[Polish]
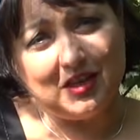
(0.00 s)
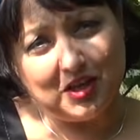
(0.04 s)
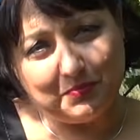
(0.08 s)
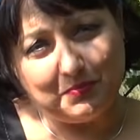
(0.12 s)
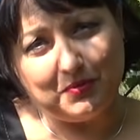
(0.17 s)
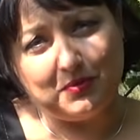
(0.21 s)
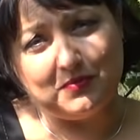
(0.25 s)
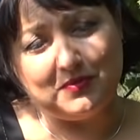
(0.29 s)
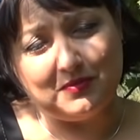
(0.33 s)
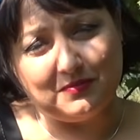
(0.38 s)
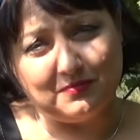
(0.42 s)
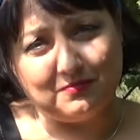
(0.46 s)

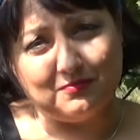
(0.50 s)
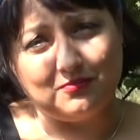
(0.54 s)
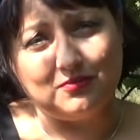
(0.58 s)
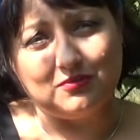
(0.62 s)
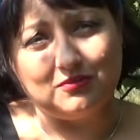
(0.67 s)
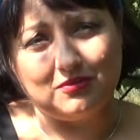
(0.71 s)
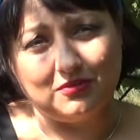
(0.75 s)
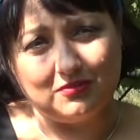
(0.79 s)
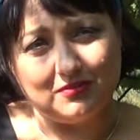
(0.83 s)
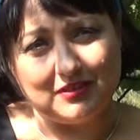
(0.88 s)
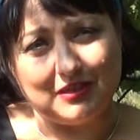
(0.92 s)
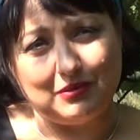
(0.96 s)
Tak bowiem
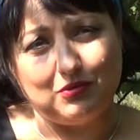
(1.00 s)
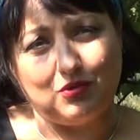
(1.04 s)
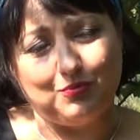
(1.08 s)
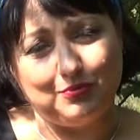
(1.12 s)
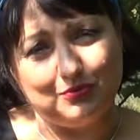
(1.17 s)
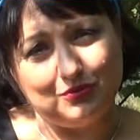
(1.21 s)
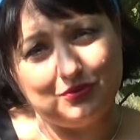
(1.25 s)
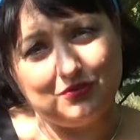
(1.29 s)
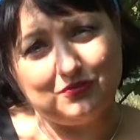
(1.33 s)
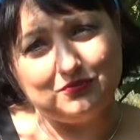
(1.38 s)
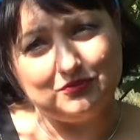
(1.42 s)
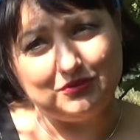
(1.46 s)

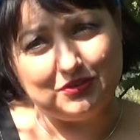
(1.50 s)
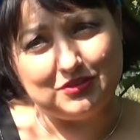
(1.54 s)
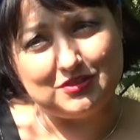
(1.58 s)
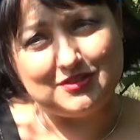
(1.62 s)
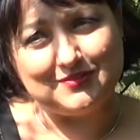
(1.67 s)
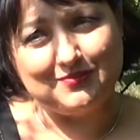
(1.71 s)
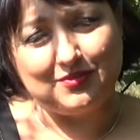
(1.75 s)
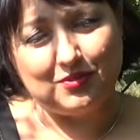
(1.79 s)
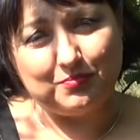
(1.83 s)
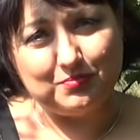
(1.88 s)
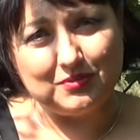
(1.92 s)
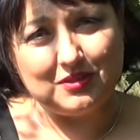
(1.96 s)
wyglądało
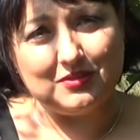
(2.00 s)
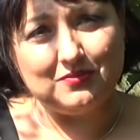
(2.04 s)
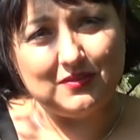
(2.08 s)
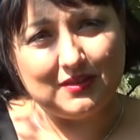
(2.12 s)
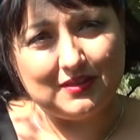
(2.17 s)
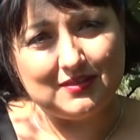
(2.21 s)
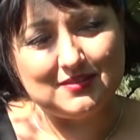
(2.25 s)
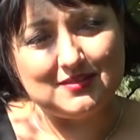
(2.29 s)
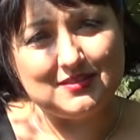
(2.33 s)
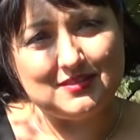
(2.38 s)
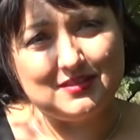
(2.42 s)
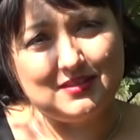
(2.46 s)
budownictwo mniej
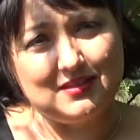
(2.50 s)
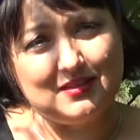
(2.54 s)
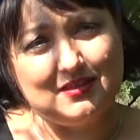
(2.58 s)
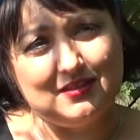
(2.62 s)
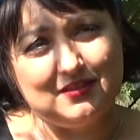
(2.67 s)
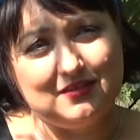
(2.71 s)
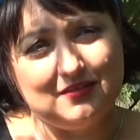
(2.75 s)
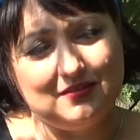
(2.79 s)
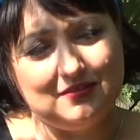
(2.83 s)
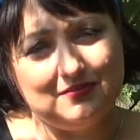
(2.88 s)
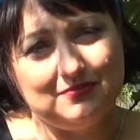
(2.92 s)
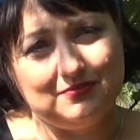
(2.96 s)

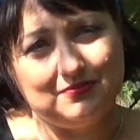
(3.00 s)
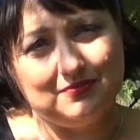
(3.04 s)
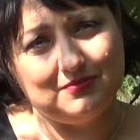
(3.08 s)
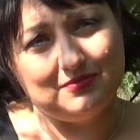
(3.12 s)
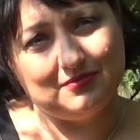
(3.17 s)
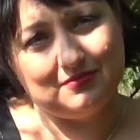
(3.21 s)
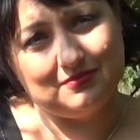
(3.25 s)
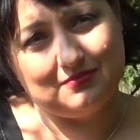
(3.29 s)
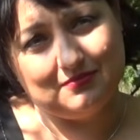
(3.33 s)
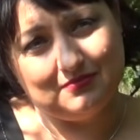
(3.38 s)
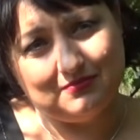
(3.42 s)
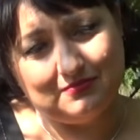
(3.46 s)
więcej w,
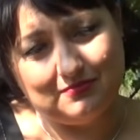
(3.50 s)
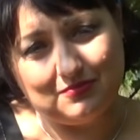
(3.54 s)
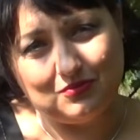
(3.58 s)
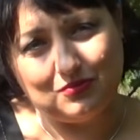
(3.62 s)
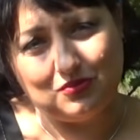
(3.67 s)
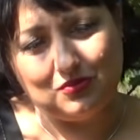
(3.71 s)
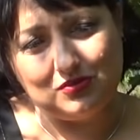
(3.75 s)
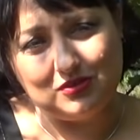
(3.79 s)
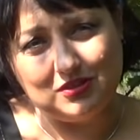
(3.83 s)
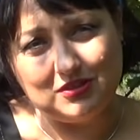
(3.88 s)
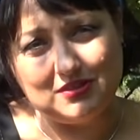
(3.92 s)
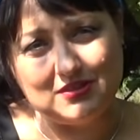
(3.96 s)
w
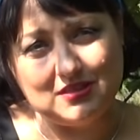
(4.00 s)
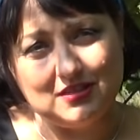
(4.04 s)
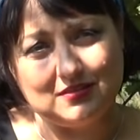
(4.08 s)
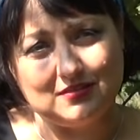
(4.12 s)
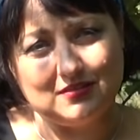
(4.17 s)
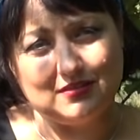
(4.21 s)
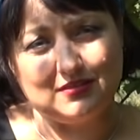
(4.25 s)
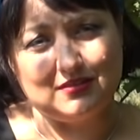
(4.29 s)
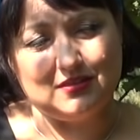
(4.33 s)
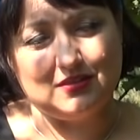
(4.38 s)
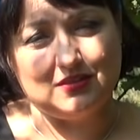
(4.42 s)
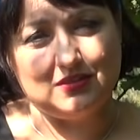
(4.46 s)

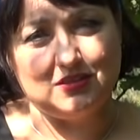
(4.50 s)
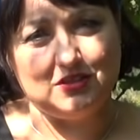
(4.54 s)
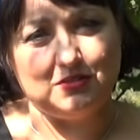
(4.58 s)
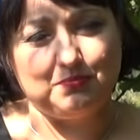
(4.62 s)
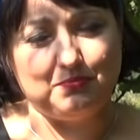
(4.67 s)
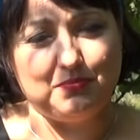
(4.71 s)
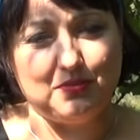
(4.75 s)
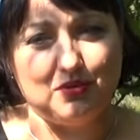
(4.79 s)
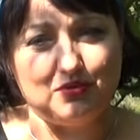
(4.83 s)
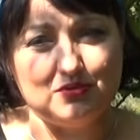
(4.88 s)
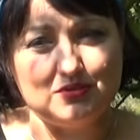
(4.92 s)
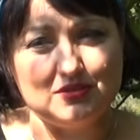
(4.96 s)
okolicach tych
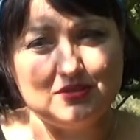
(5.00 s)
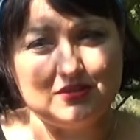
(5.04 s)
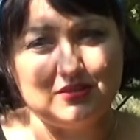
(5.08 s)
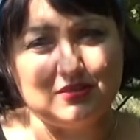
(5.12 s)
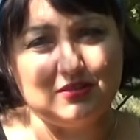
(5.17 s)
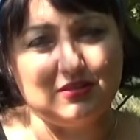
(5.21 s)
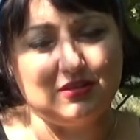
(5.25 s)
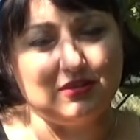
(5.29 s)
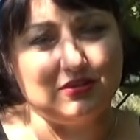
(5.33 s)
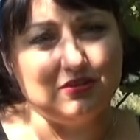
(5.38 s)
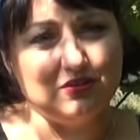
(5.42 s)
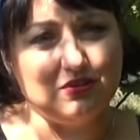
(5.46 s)
takich
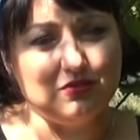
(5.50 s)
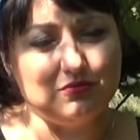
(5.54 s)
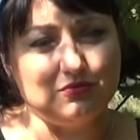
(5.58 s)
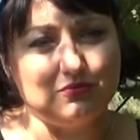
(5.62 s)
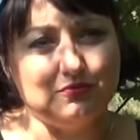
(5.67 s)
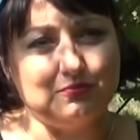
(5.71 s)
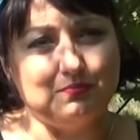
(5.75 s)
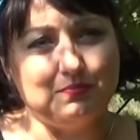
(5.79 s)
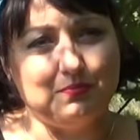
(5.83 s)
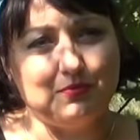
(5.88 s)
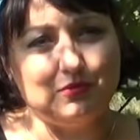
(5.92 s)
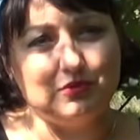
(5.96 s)
polskich
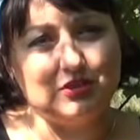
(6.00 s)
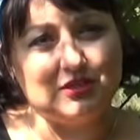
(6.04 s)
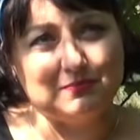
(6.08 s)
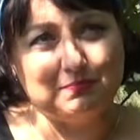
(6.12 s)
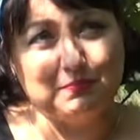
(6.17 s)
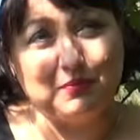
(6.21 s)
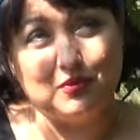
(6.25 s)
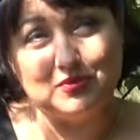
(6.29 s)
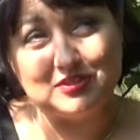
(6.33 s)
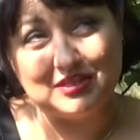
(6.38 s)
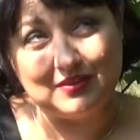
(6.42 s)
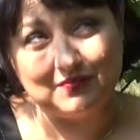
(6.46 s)
regionów poza,
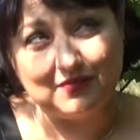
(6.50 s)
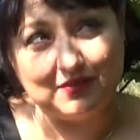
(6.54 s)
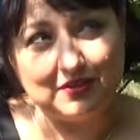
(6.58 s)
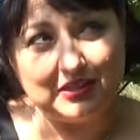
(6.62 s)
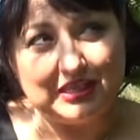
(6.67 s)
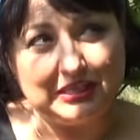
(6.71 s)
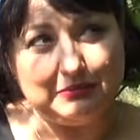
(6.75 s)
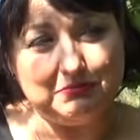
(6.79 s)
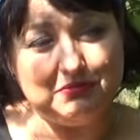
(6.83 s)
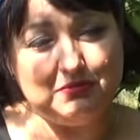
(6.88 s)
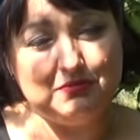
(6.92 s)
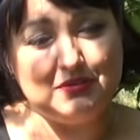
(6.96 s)
poza
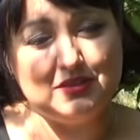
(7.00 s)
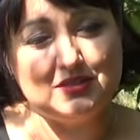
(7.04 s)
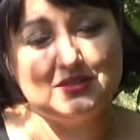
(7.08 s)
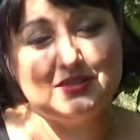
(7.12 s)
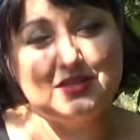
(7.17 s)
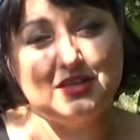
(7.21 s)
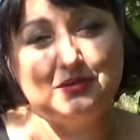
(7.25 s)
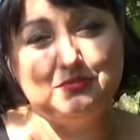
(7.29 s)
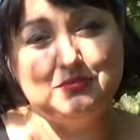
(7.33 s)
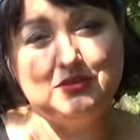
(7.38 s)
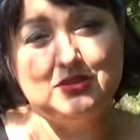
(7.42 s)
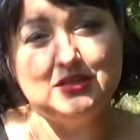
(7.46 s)
wielkimi
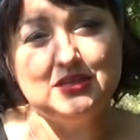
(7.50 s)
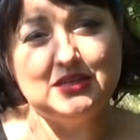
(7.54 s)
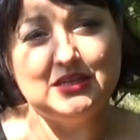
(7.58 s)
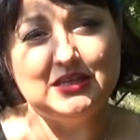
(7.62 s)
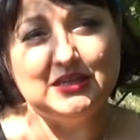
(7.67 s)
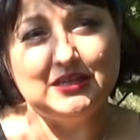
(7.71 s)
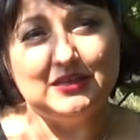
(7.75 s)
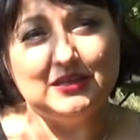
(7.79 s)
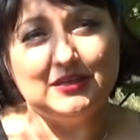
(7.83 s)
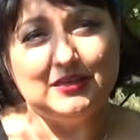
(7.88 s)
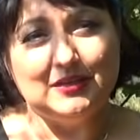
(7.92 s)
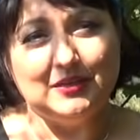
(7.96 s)
miastami.
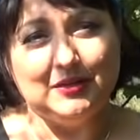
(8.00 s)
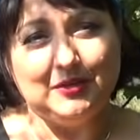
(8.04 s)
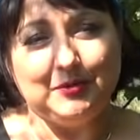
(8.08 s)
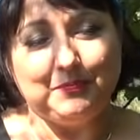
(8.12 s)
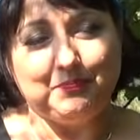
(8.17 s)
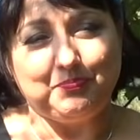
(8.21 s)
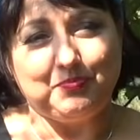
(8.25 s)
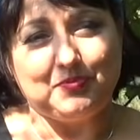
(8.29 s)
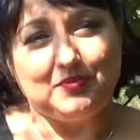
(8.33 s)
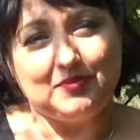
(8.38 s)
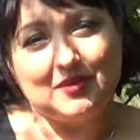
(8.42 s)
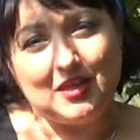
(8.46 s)

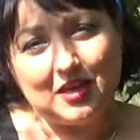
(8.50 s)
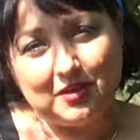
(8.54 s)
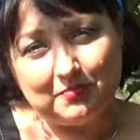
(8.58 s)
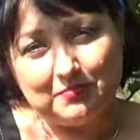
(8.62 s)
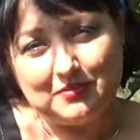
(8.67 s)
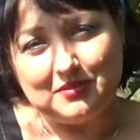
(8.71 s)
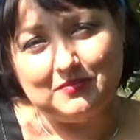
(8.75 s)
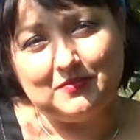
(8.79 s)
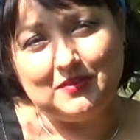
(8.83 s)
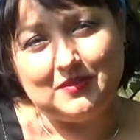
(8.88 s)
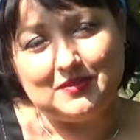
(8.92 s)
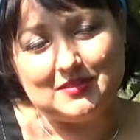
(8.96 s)

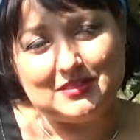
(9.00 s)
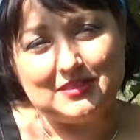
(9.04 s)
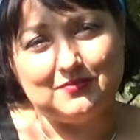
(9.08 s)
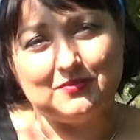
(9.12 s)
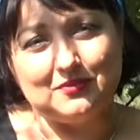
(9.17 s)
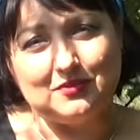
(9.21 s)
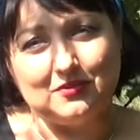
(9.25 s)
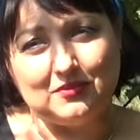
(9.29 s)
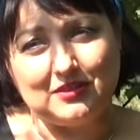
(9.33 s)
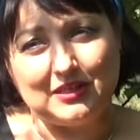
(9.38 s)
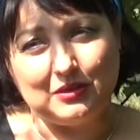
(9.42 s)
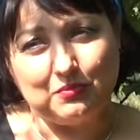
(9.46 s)
Tak mniej
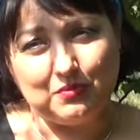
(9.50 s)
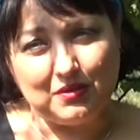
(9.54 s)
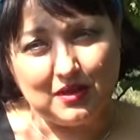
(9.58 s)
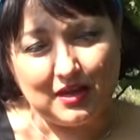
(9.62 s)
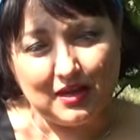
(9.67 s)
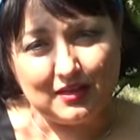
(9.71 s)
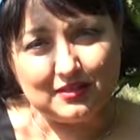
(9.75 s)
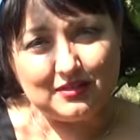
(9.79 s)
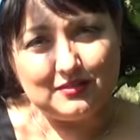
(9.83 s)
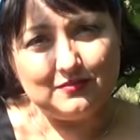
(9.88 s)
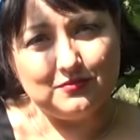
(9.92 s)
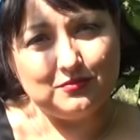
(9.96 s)
więcej
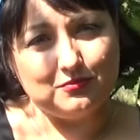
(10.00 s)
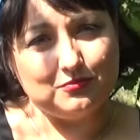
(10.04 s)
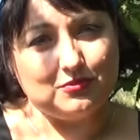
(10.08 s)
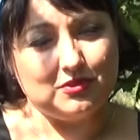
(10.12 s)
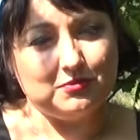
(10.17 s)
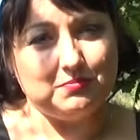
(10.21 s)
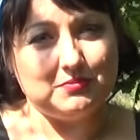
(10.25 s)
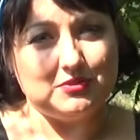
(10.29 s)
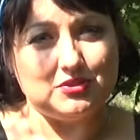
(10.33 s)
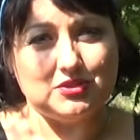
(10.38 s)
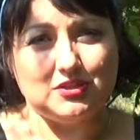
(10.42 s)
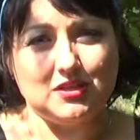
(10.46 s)
wyglądały chaty, w
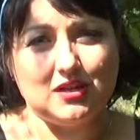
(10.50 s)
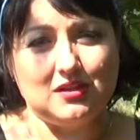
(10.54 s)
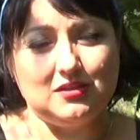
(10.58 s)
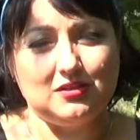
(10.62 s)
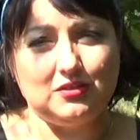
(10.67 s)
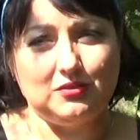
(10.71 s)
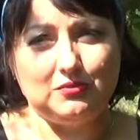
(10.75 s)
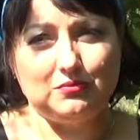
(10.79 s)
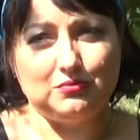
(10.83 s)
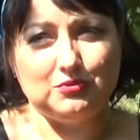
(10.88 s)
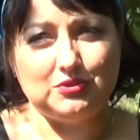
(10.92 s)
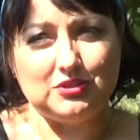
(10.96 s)
których
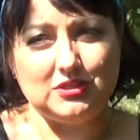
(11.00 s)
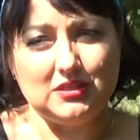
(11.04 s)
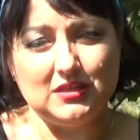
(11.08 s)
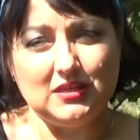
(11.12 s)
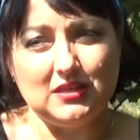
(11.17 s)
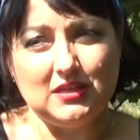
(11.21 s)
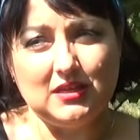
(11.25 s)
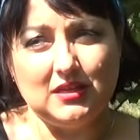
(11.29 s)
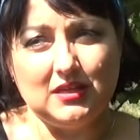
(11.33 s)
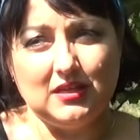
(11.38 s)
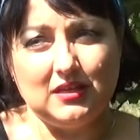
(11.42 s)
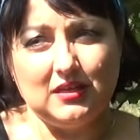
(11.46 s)
mieszkali
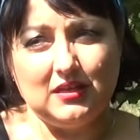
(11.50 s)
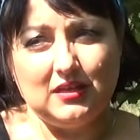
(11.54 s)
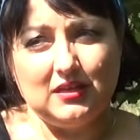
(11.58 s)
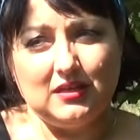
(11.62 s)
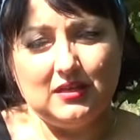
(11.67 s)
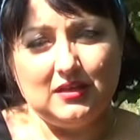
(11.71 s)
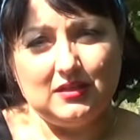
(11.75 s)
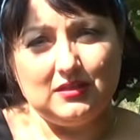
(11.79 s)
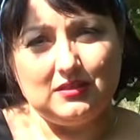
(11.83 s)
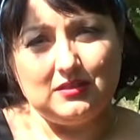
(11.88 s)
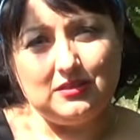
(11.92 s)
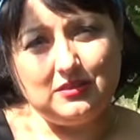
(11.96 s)
ludzie
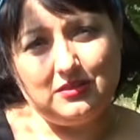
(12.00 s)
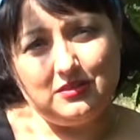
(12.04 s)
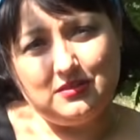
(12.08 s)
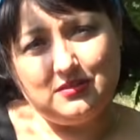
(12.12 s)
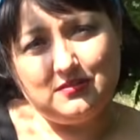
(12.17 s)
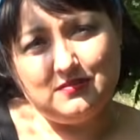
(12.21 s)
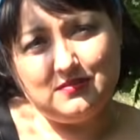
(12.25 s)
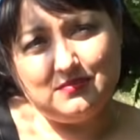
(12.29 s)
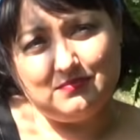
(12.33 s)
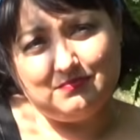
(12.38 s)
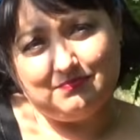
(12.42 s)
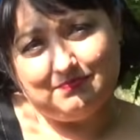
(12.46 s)

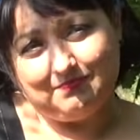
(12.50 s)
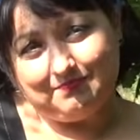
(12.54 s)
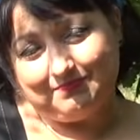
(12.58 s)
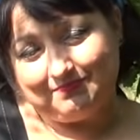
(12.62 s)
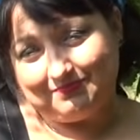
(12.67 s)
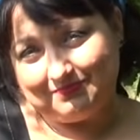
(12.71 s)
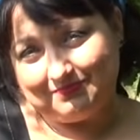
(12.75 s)
i